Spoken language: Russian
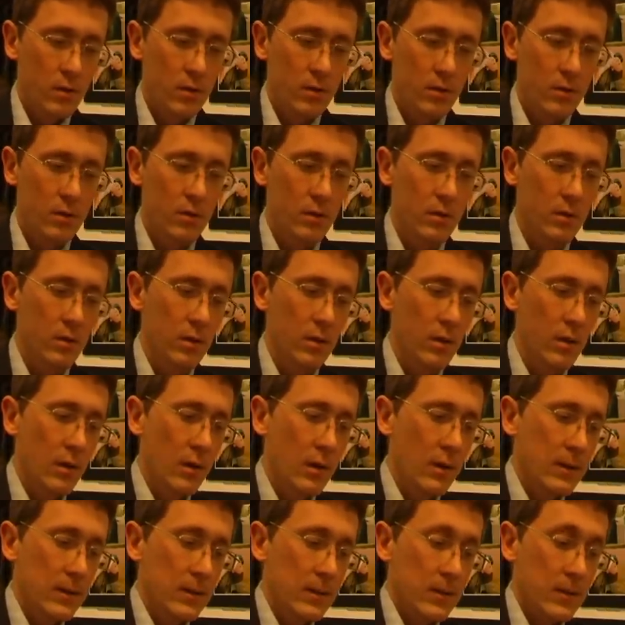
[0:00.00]
э,
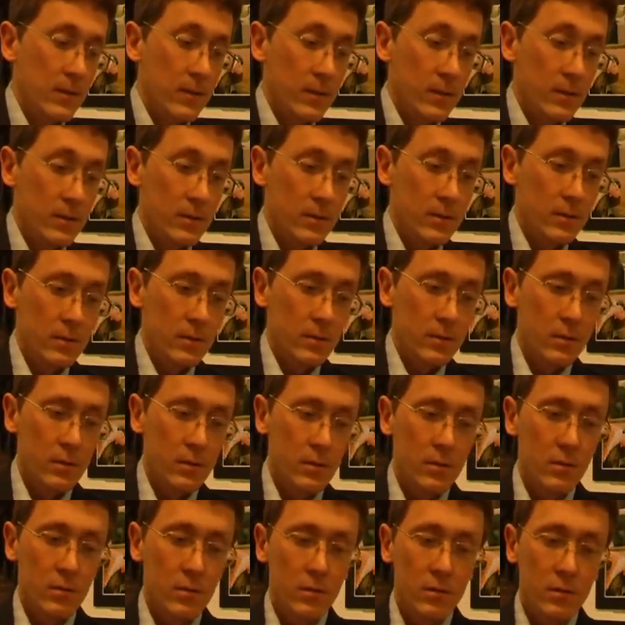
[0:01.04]

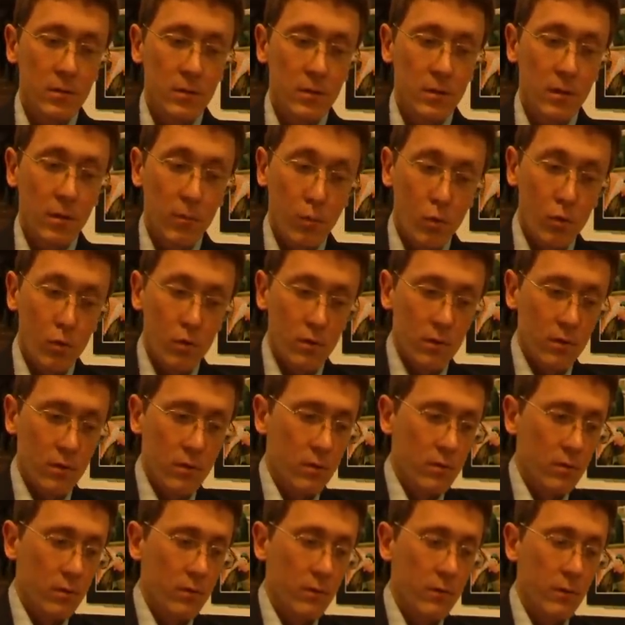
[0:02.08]
э, работ
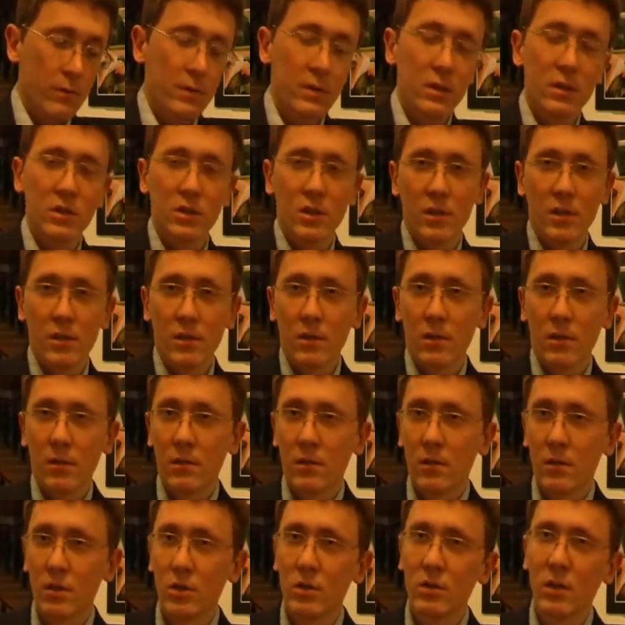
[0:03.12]
во всех жанрах,
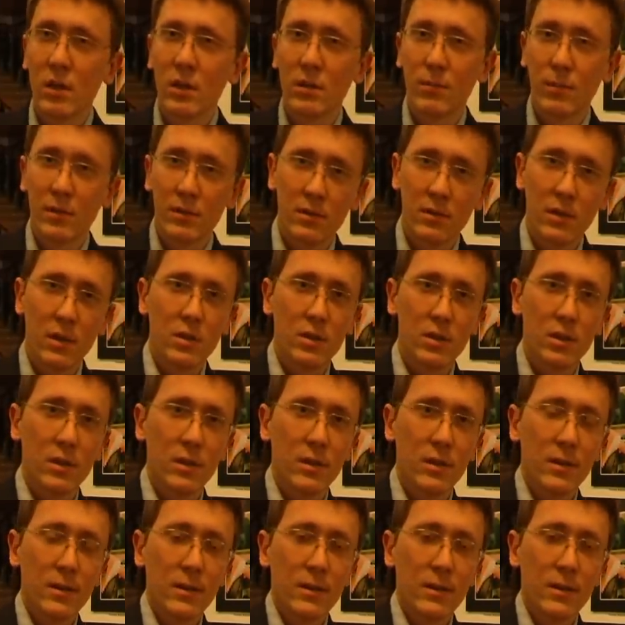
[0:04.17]
начиная от пейзажа,